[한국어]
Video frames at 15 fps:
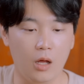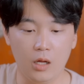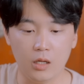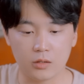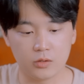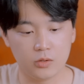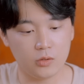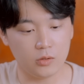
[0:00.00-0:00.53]

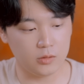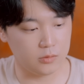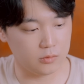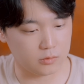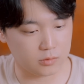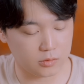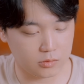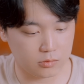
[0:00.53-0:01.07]
아
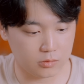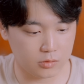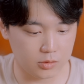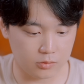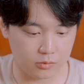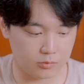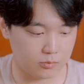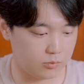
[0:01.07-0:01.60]
그거는
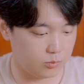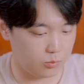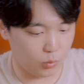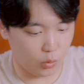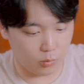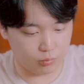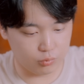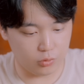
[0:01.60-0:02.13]
그
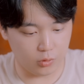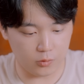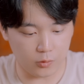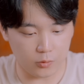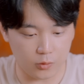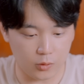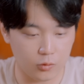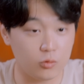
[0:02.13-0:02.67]
뭐가 묻어
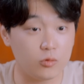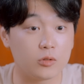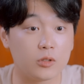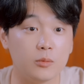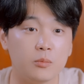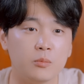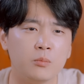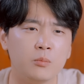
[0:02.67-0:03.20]
있었어가지고 그